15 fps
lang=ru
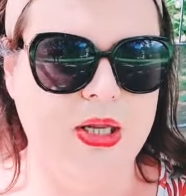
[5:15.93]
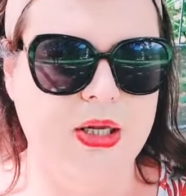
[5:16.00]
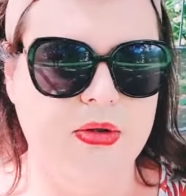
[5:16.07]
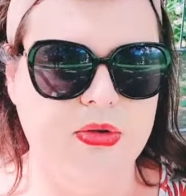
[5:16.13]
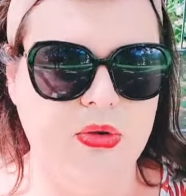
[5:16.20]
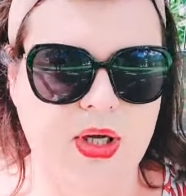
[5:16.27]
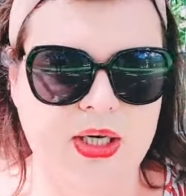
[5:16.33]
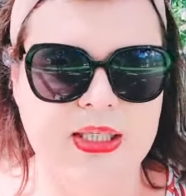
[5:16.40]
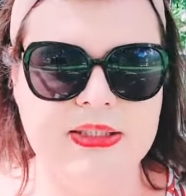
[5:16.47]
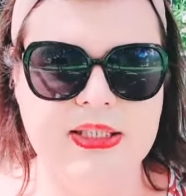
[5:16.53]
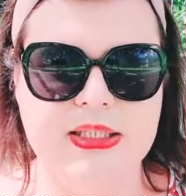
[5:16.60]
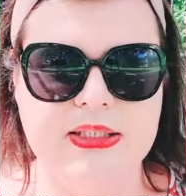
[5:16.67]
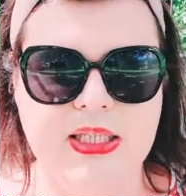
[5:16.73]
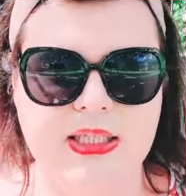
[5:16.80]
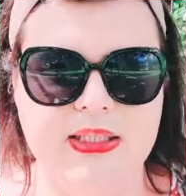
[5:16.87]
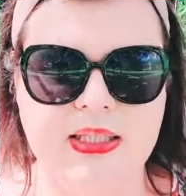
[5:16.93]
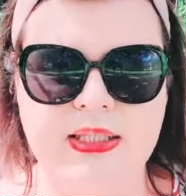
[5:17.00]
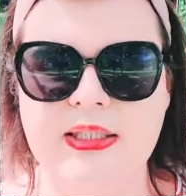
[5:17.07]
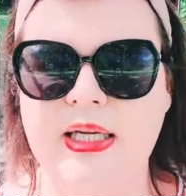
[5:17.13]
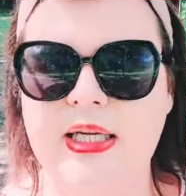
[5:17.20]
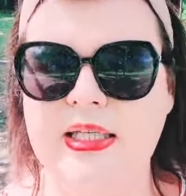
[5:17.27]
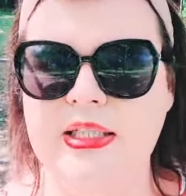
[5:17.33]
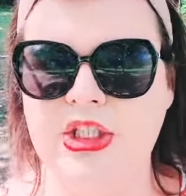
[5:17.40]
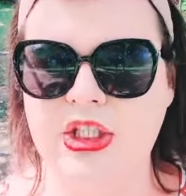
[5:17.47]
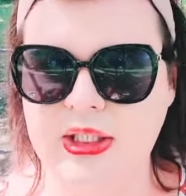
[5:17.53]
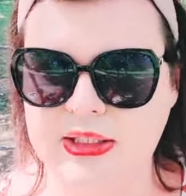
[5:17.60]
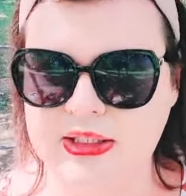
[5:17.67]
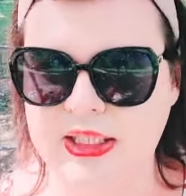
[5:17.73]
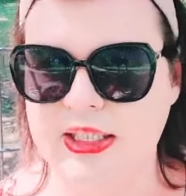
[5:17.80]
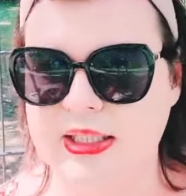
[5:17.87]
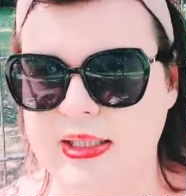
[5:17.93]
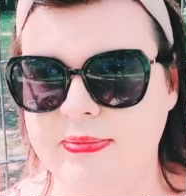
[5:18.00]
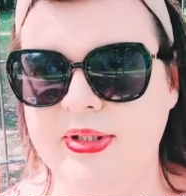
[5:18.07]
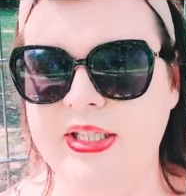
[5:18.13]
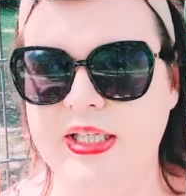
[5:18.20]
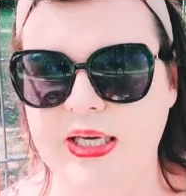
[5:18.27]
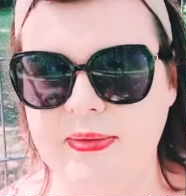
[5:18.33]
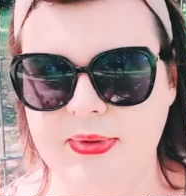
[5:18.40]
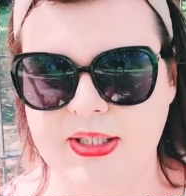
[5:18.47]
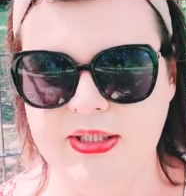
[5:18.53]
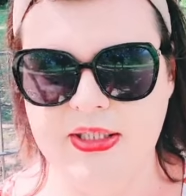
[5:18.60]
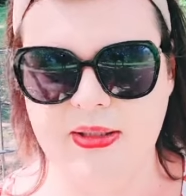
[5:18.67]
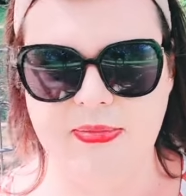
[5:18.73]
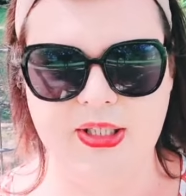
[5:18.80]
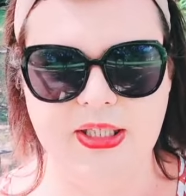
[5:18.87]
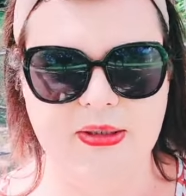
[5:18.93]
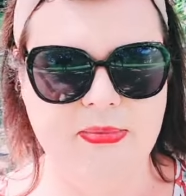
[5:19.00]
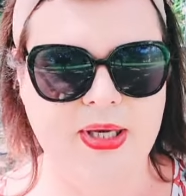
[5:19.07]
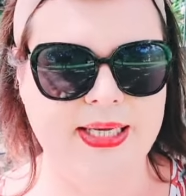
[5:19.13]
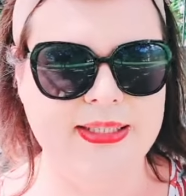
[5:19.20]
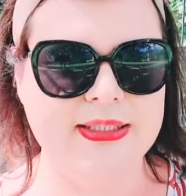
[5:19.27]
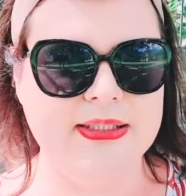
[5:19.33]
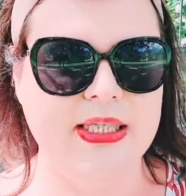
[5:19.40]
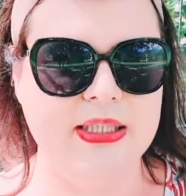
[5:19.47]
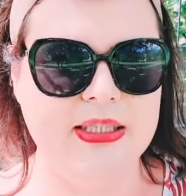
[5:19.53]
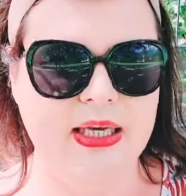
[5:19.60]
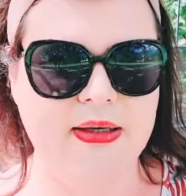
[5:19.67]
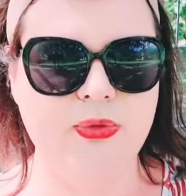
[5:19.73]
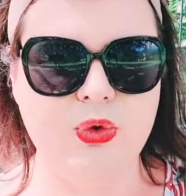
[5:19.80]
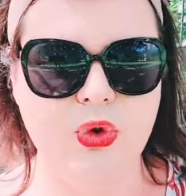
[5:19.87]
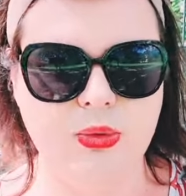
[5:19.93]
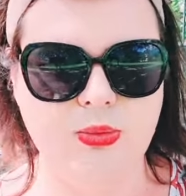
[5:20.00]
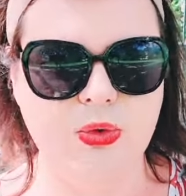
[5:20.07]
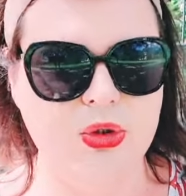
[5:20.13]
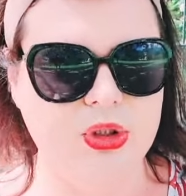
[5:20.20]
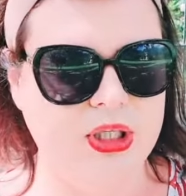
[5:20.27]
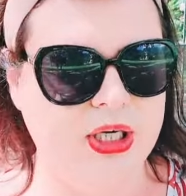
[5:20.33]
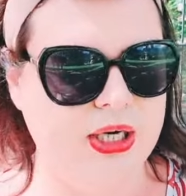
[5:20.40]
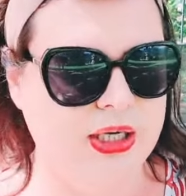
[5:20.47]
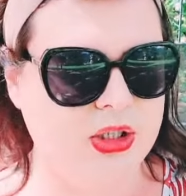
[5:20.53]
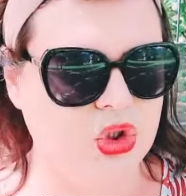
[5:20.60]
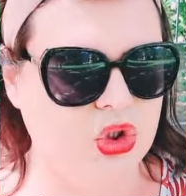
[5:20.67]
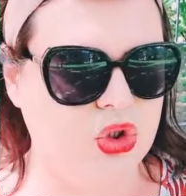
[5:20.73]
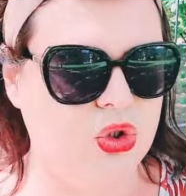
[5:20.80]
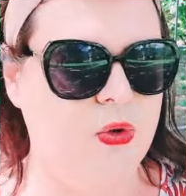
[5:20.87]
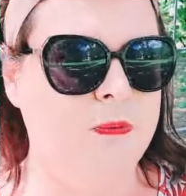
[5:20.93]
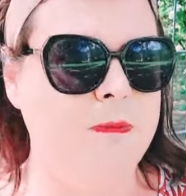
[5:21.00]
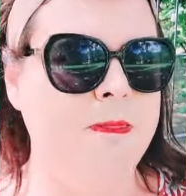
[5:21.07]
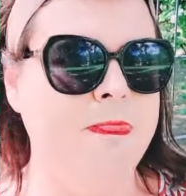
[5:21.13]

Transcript: Но она сказала, надо лечиться, надо медикаменты принимать, и тогда все будет хорошо.